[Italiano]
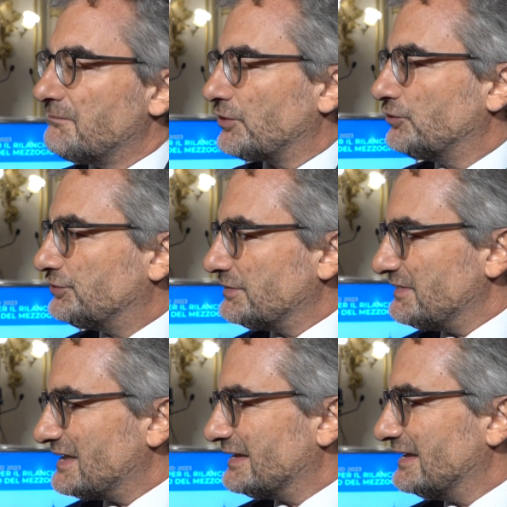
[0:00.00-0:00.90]

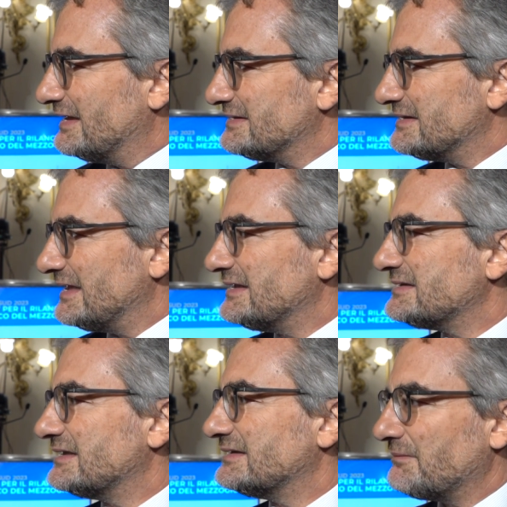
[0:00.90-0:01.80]
produttività delle aziende
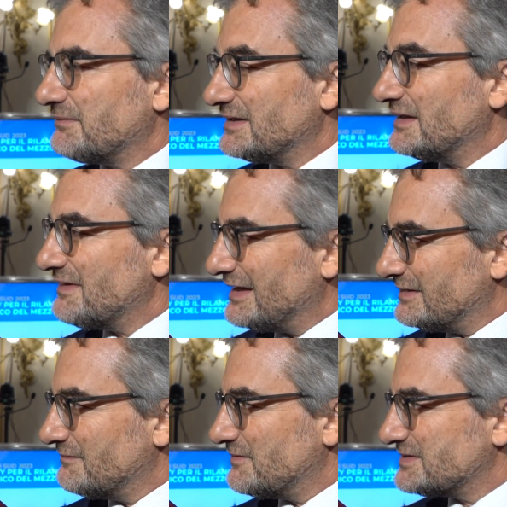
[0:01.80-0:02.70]
sia in termini di livelli
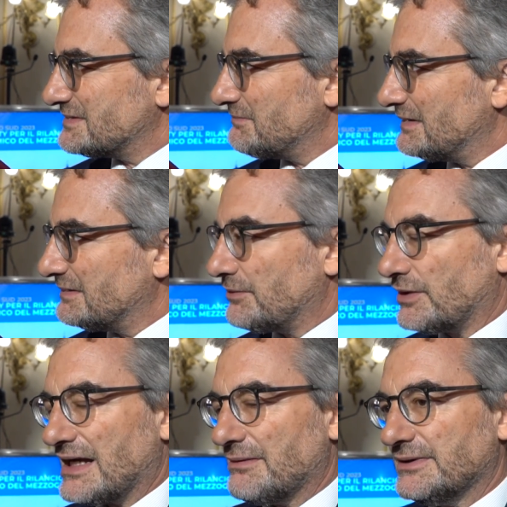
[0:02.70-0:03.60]
di investimenti
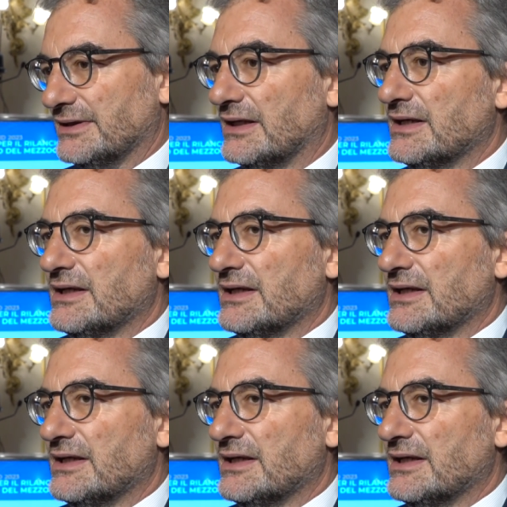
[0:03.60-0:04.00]
pro capite.